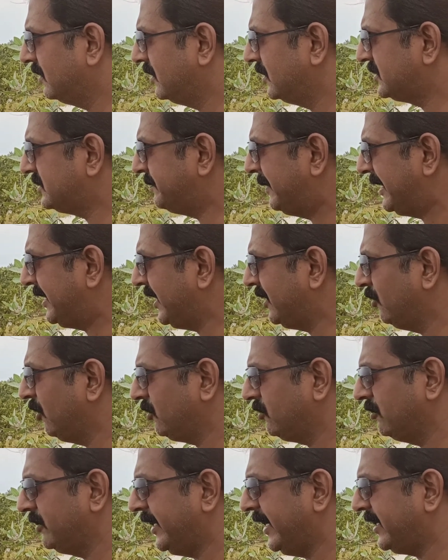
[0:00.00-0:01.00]
இட்ஸ் பெட்டர்
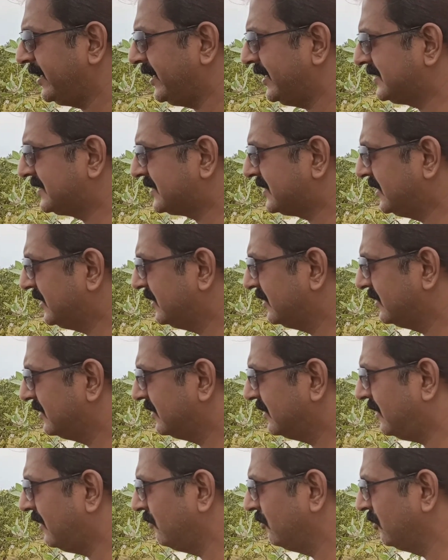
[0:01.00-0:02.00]
நாட் டு டேக் ரிஸ்க்
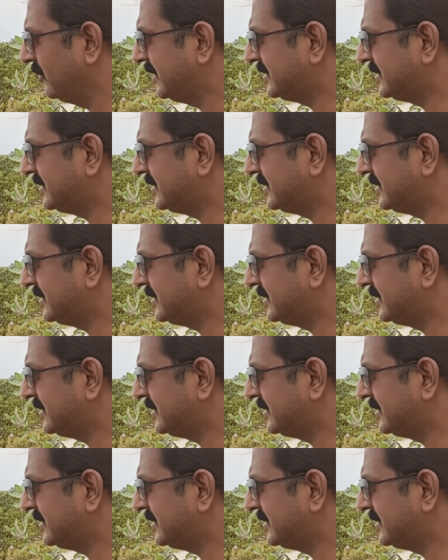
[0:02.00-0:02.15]
அவ்வளோ